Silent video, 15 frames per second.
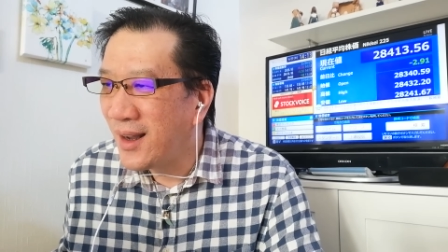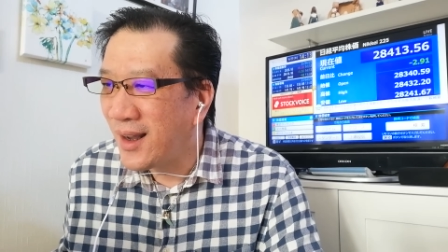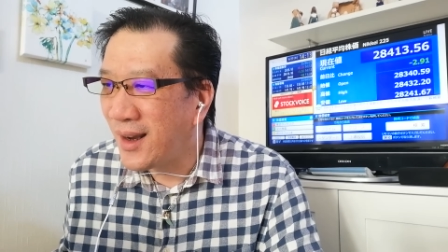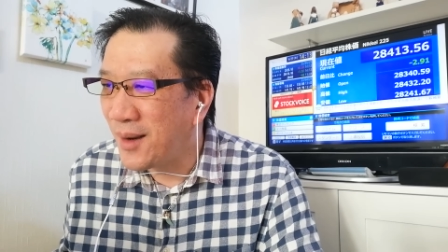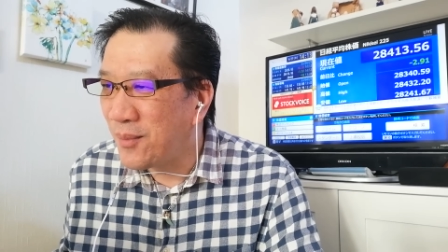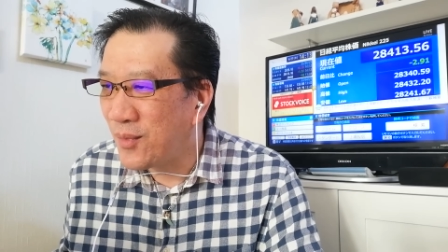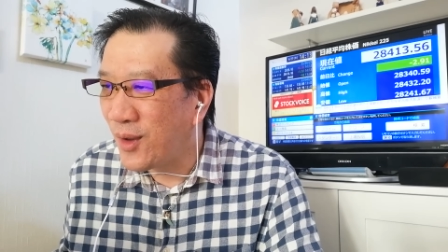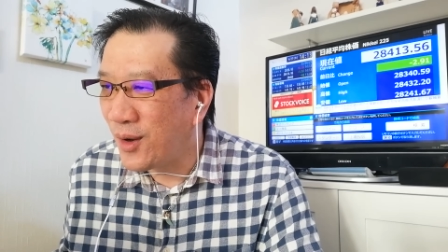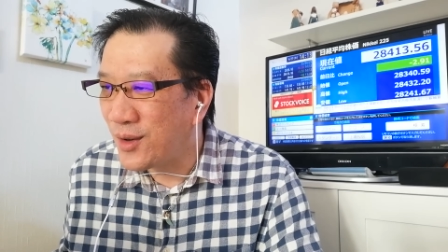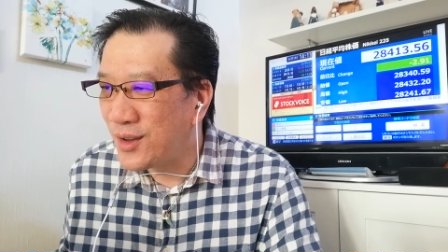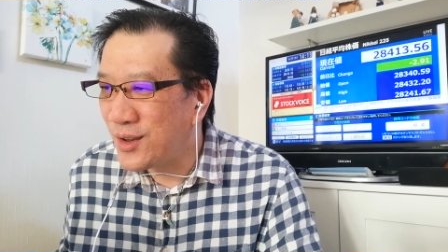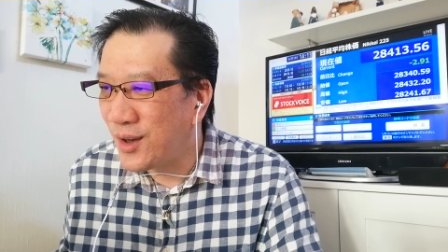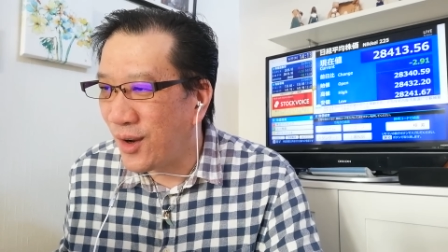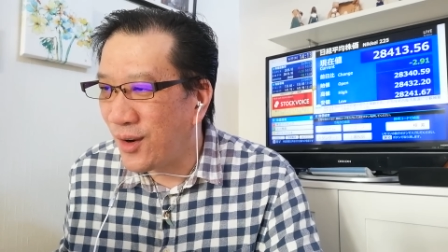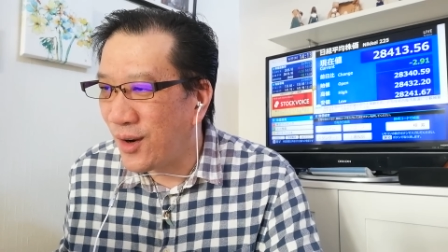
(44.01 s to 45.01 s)
crypto
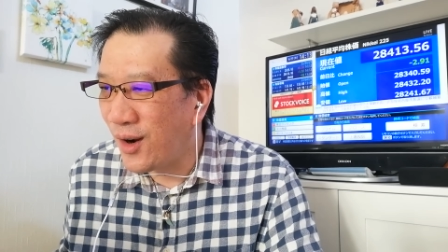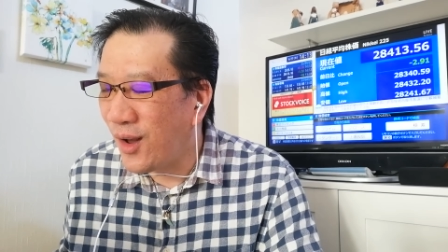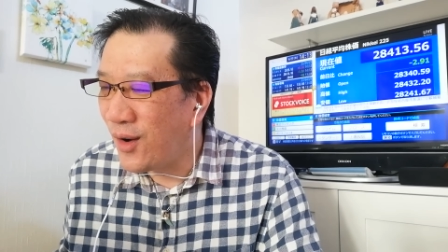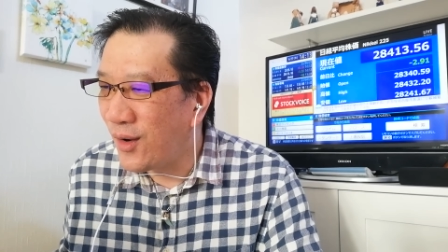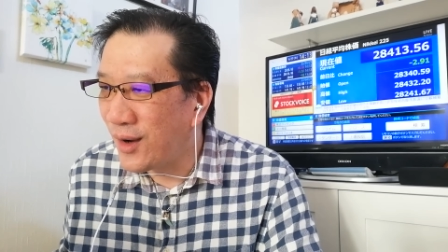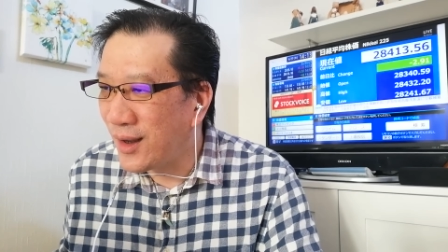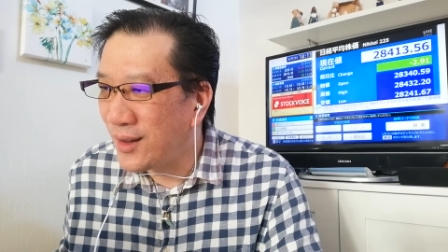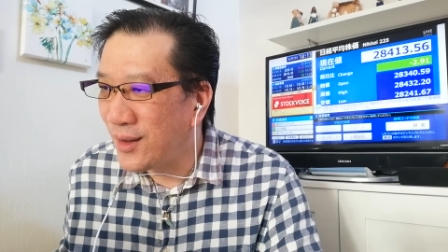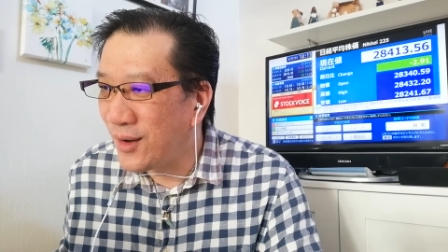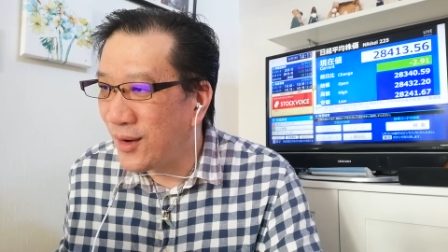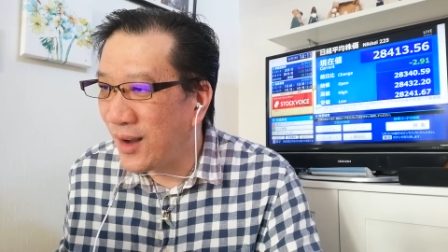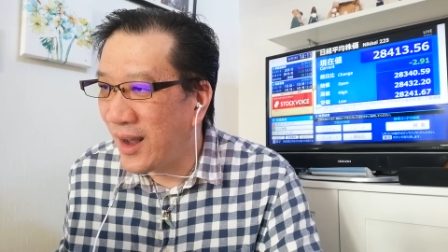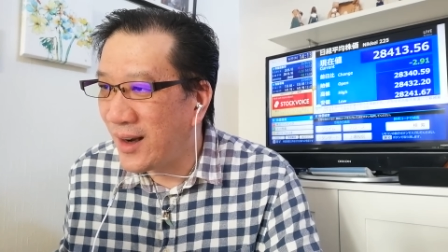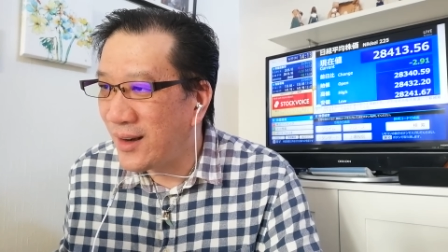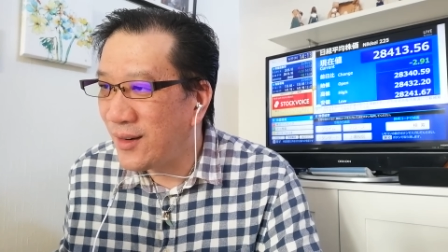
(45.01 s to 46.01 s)
short long gitu
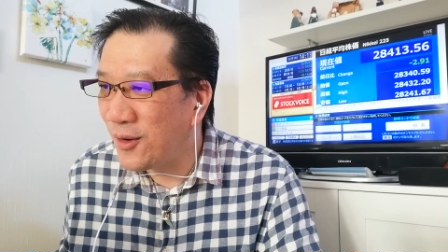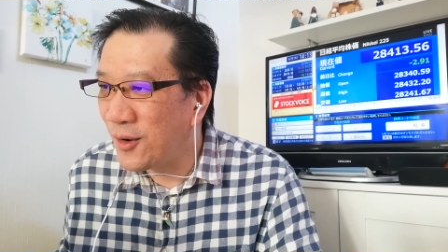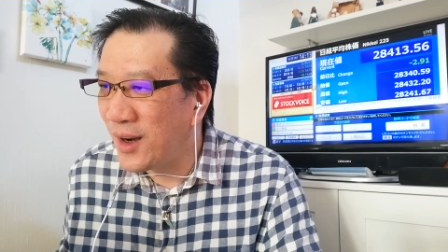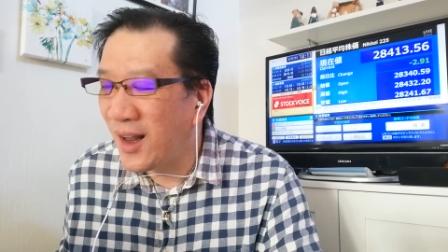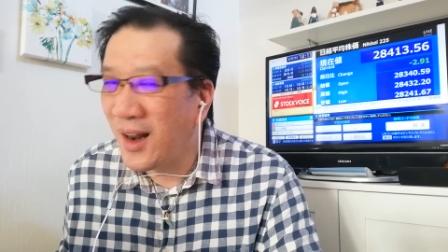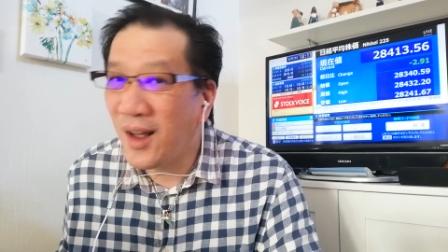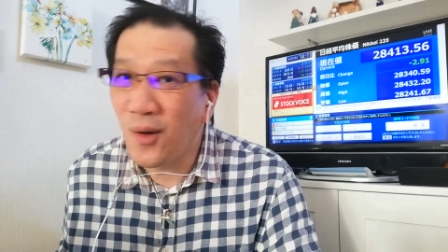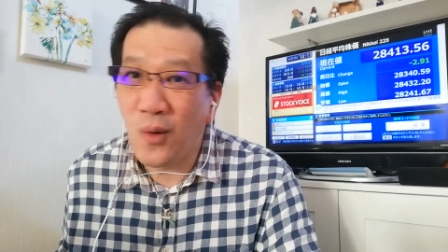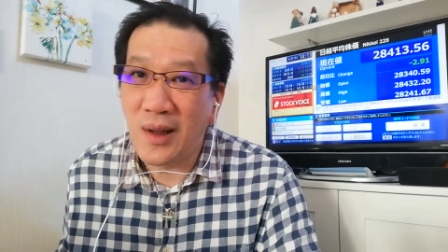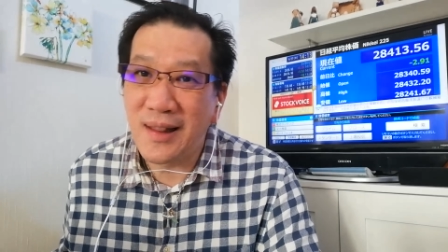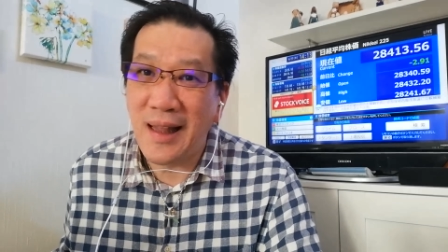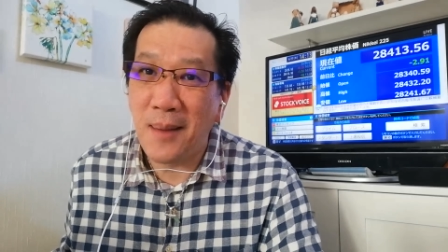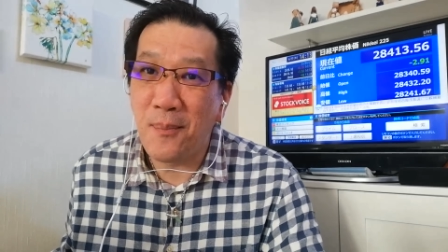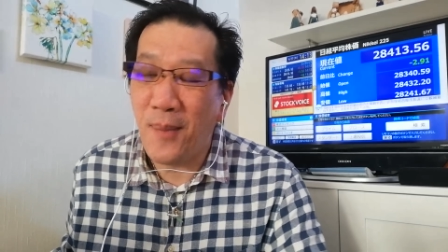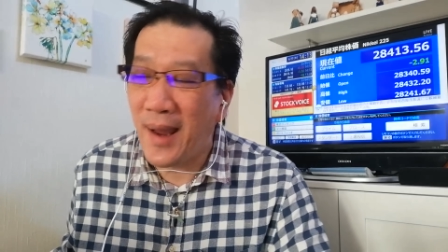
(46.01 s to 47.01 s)
kan udahlah gua
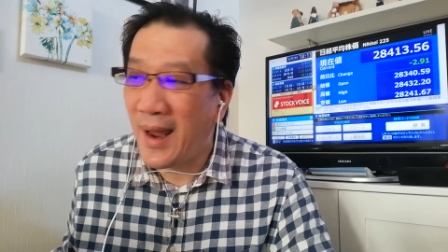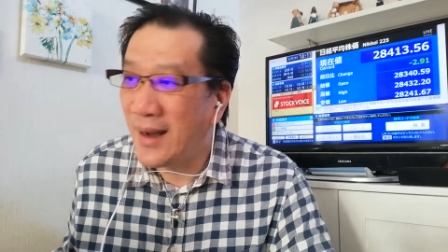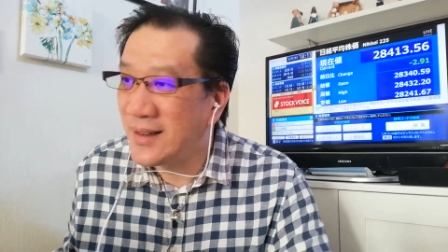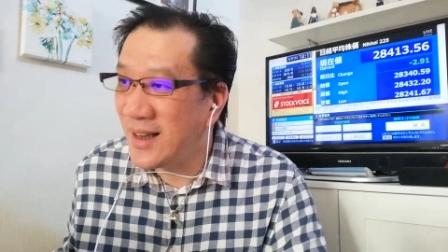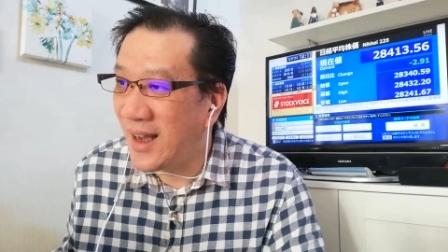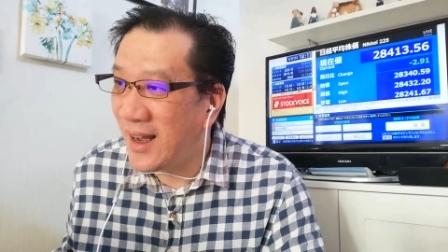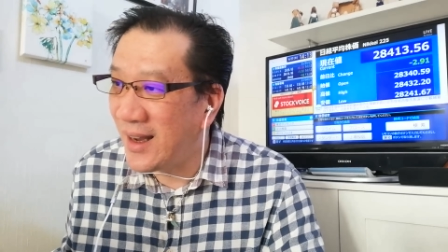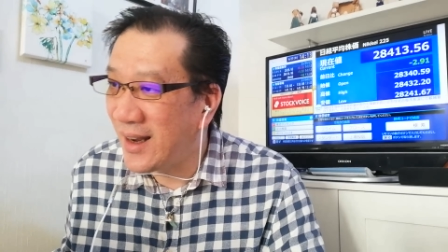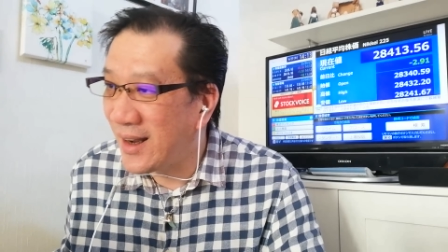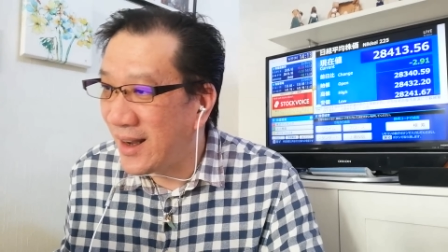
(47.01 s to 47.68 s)
TP aja